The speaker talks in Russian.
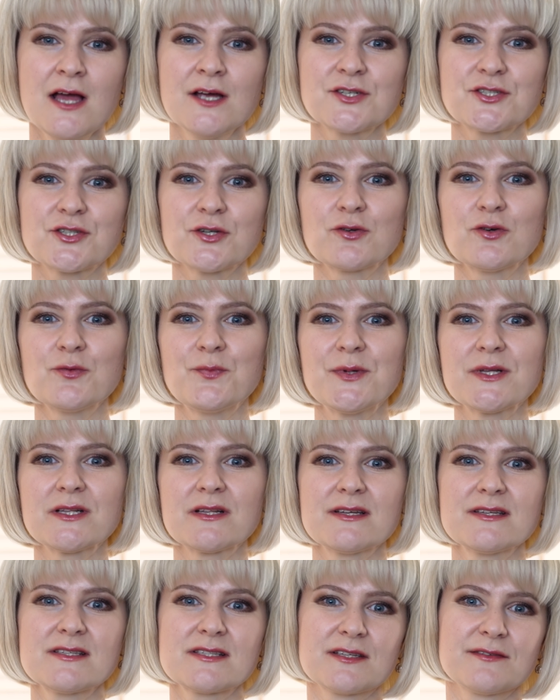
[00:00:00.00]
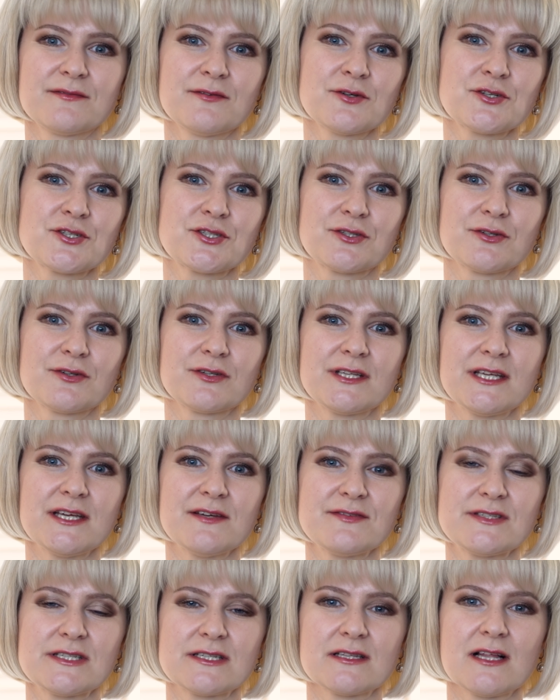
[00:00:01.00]
что купила из того, что
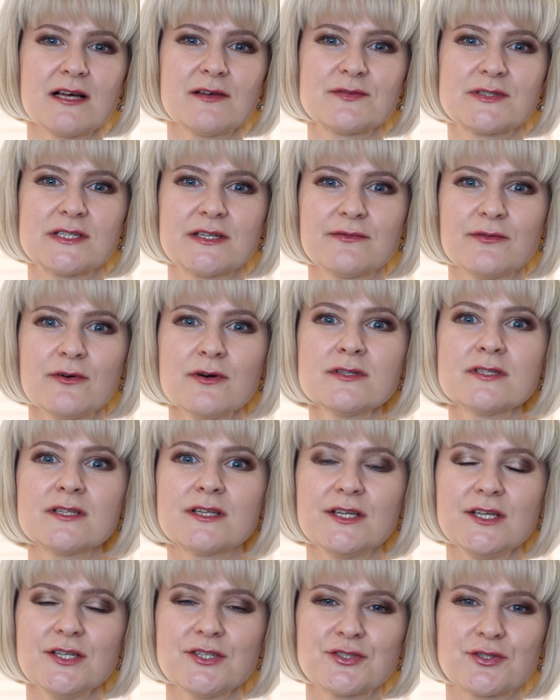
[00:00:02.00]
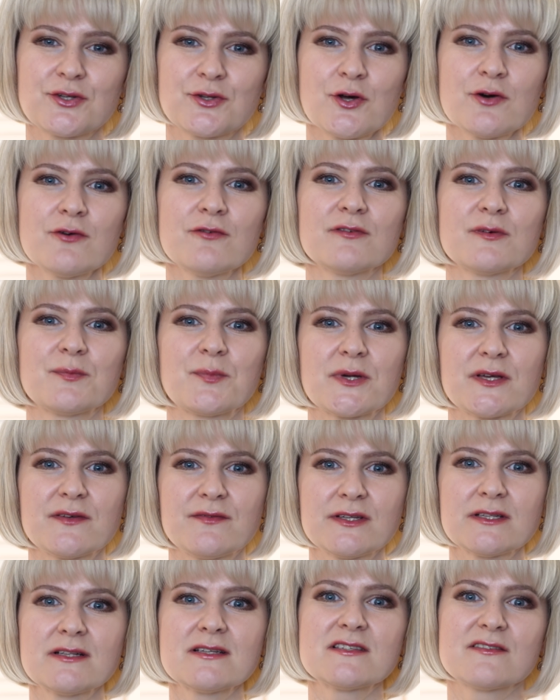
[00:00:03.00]
не взяла в завоз и что нового
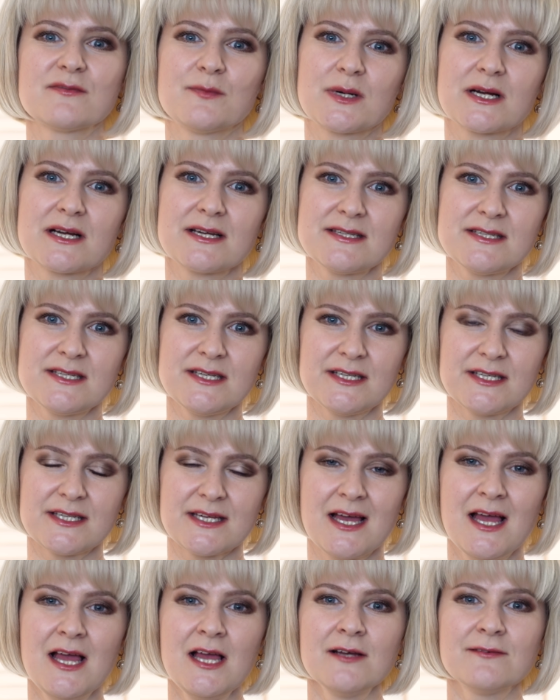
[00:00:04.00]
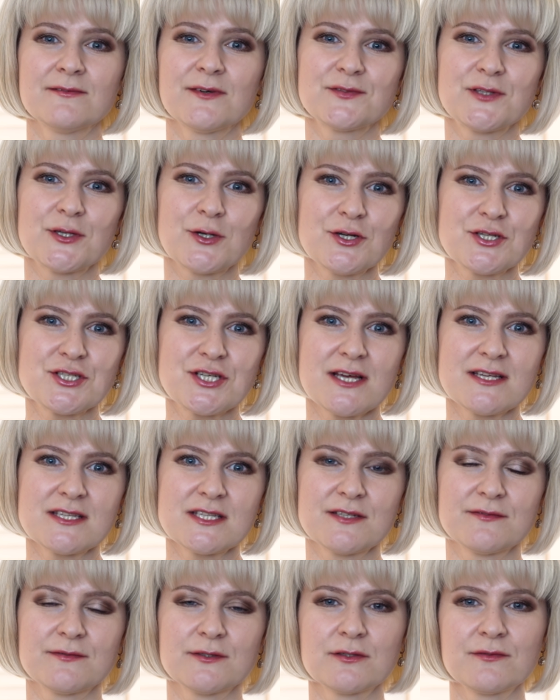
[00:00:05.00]
появилось в магазине. Во второй
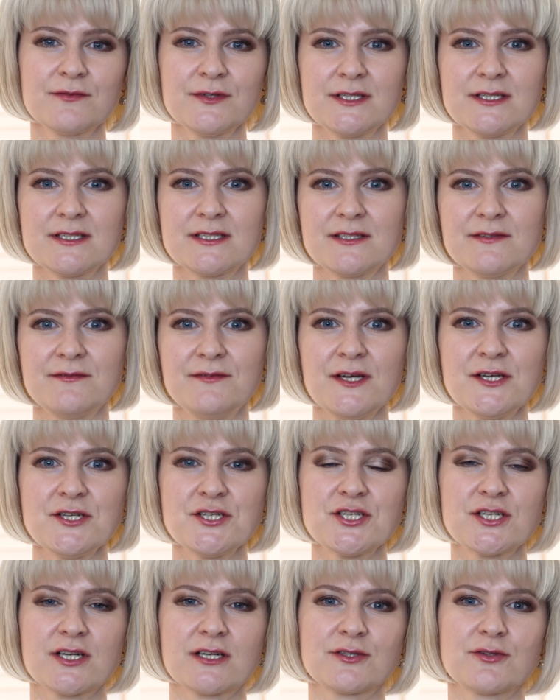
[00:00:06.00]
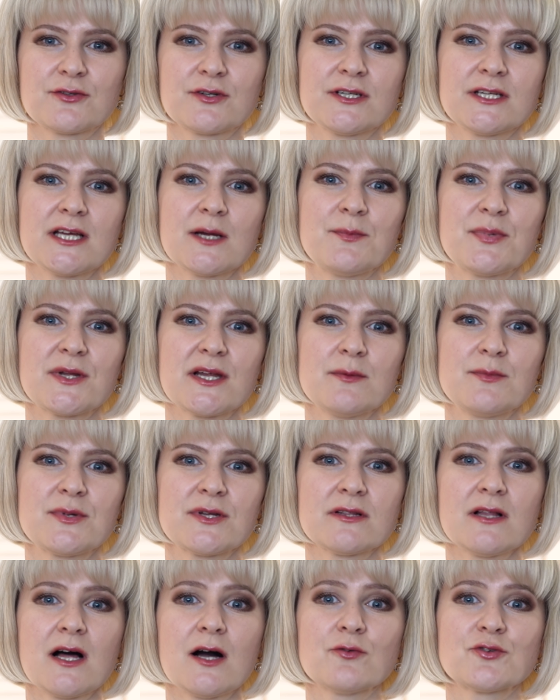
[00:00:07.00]
части вы увидите вещи, которые я
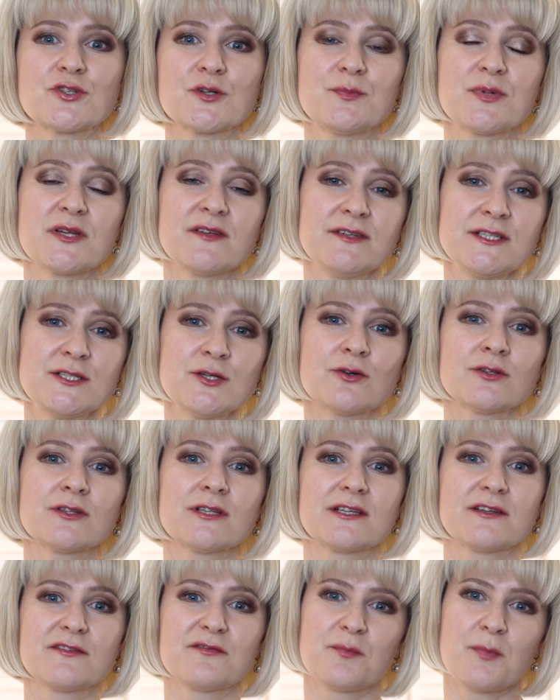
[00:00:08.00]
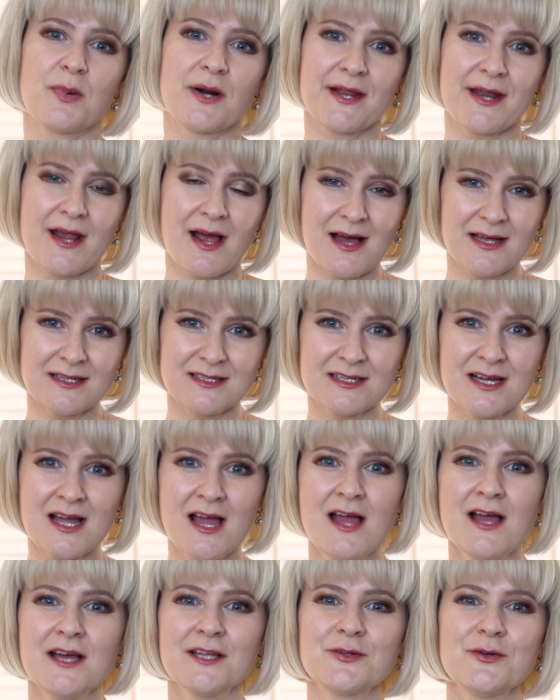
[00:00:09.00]
приобрела уже приведенные в порядок,
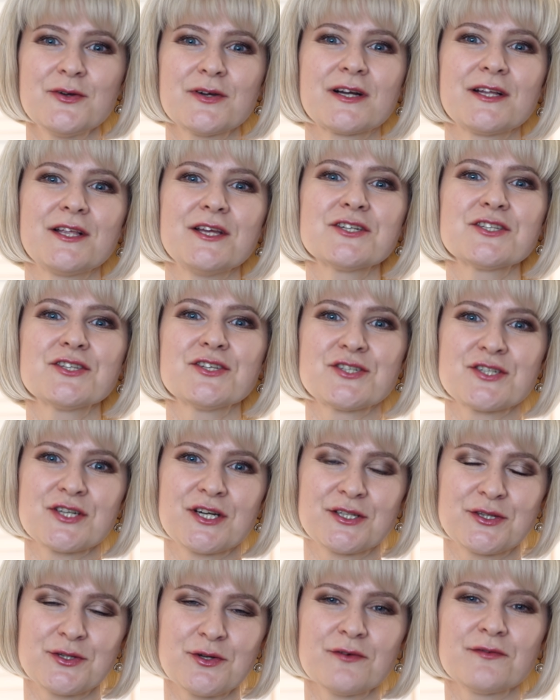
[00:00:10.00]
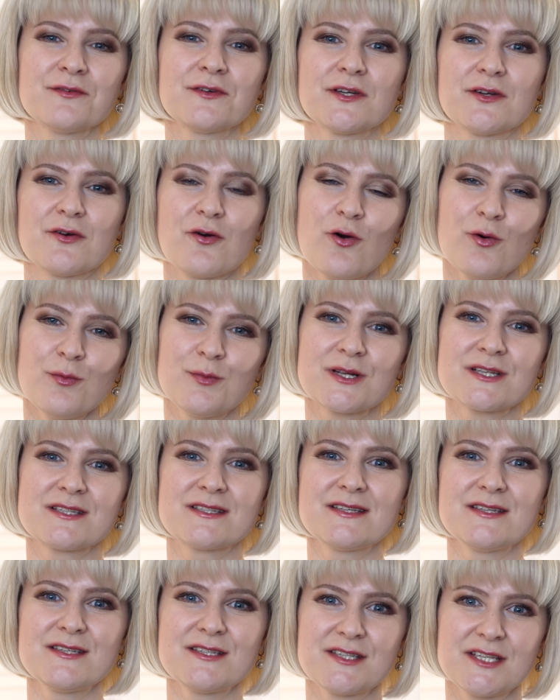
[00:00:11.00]
ну и, конечно же, готовые
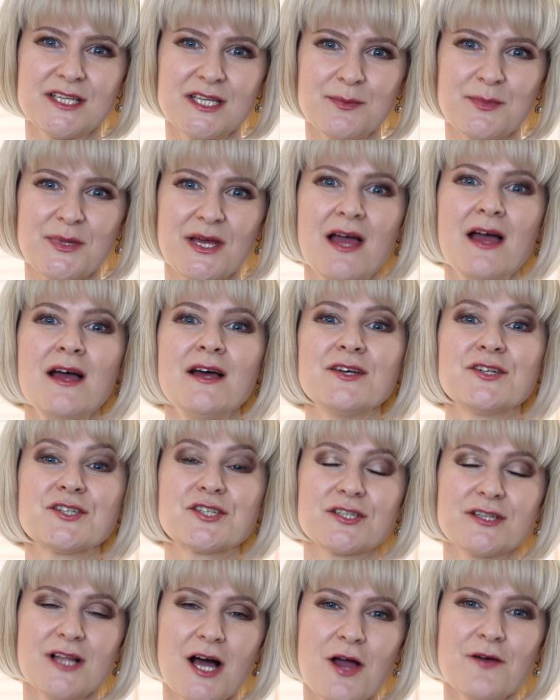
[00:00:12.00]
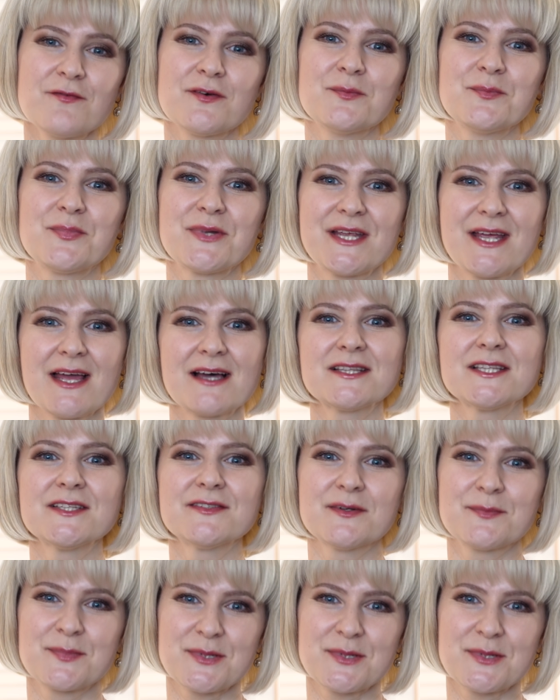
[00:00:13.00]
образы с ними. Желаю вам приятного